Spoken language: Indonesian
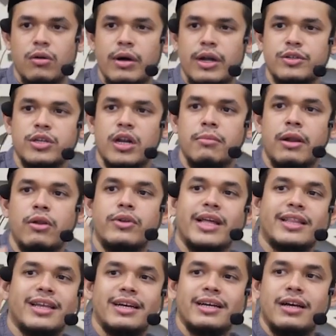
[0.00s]
SAW lalu
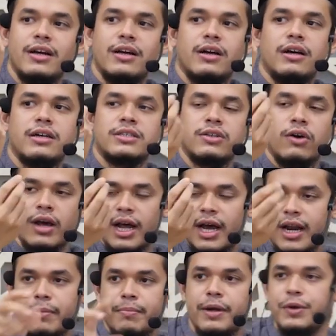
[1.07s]
datang seorang
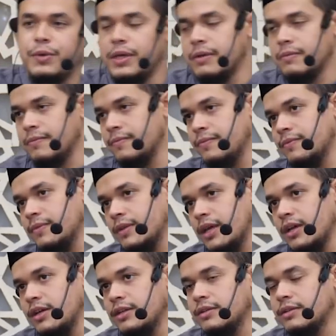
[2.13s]
Arab Badui ya
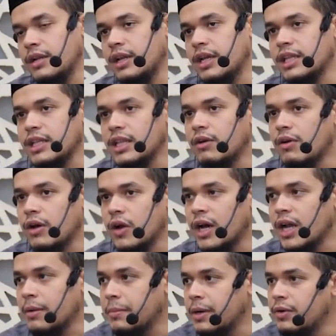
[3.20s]
dan kita tahu orang
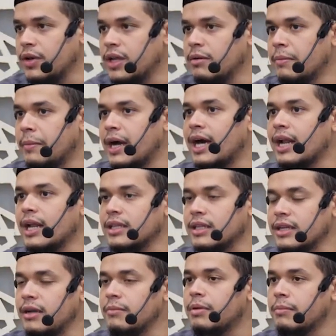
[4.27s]
Arab Badui ini memang karakternya
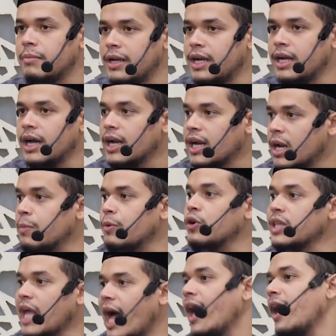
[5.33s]
berbeda dengan Arab kota.